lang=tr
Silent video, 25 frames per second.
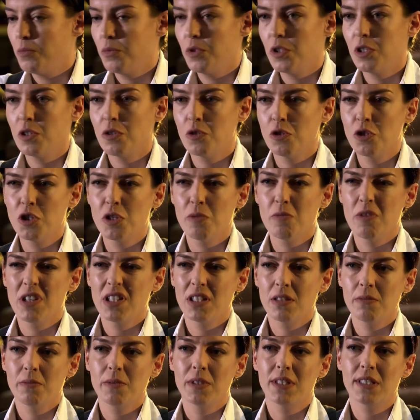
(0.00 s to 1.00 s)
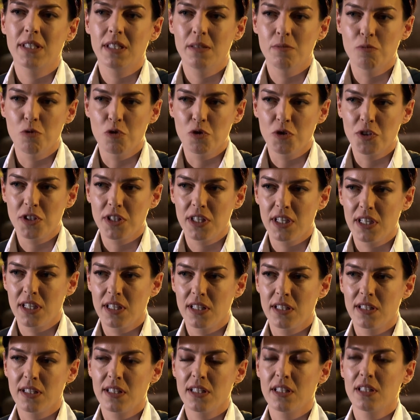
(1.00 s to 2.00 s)
Böyle kocaman da bir T-bone
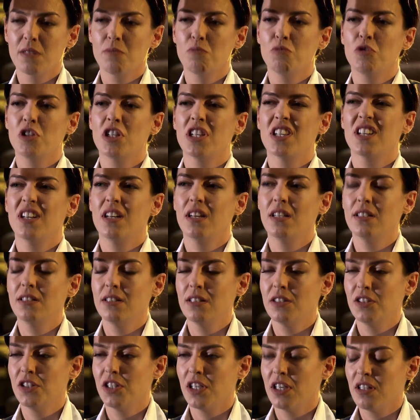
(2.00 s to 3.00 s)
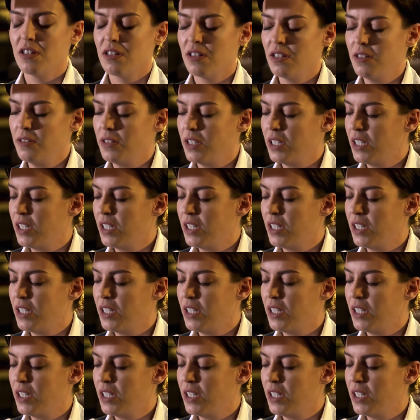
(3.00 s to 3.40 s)
steak istedim. Böyle kanlı canlı.